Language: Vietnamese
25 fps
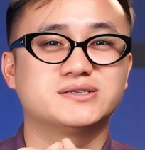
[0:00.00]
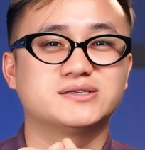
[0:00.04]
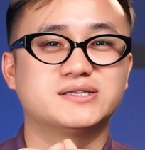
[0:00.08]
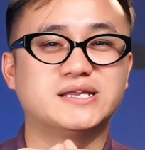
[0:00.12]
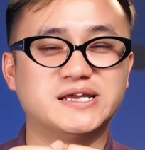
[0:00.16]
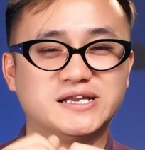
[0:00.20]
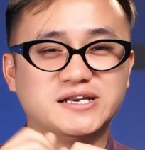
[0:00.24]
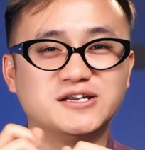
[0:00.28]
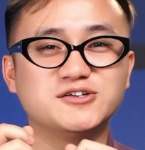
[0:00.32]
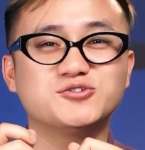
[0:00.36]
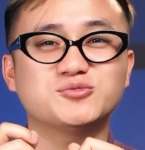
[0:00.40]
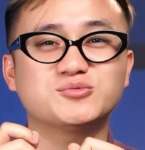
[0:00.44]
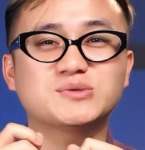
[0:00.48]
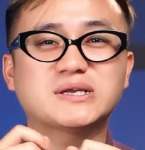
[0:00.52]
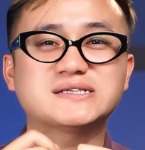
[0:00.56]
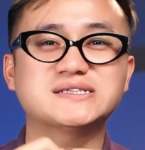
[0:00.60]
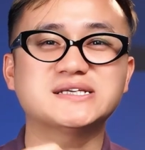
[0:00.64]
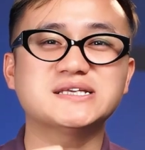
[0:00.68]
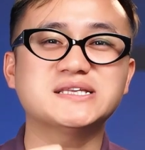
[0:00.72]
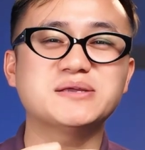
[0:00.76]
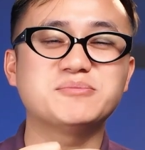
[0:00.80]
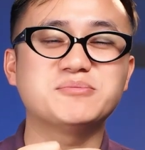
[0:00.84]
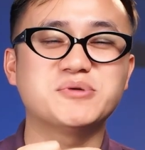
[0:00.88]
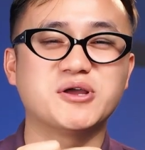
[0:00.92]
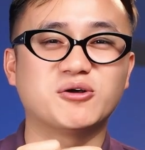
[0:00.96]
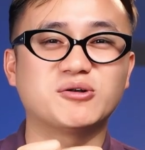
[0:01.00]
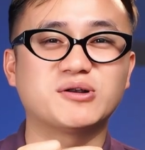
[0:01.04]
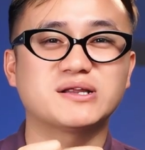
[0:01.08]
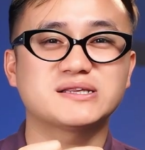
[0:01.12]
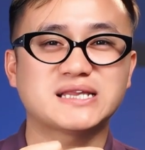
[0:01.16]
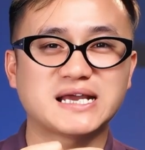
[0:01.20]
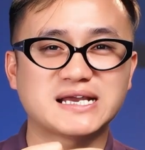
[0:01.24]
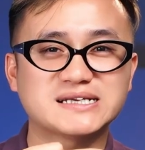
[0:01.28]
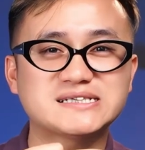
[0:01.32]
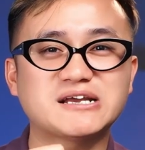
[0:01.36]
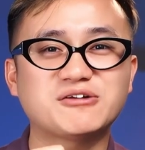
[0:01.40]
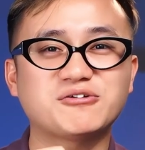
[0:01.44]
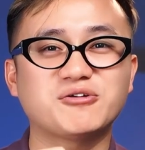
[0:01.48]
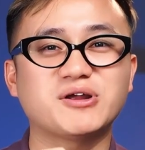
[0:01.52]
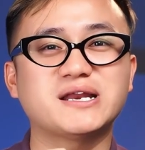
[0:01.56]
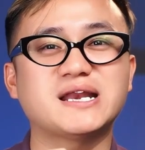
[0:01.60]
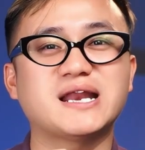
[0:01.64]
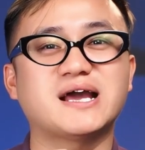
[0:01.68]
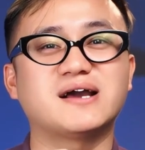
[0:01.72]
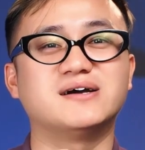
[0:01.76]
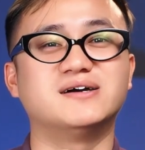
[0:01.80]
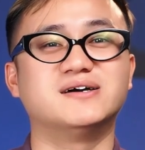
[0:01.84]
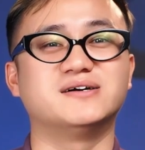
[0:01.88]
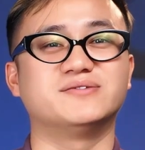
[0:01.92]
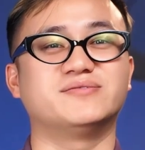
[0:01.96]
Tí nữa chúng ta sẽ tìm hiểu là tại sao nó lại
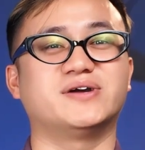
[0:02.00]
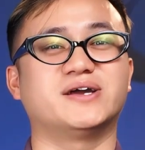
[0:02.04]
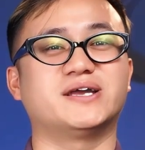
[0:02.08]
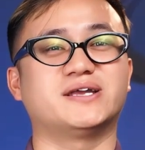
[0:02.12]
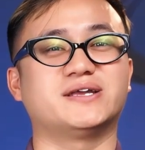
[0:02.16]
nặng hơn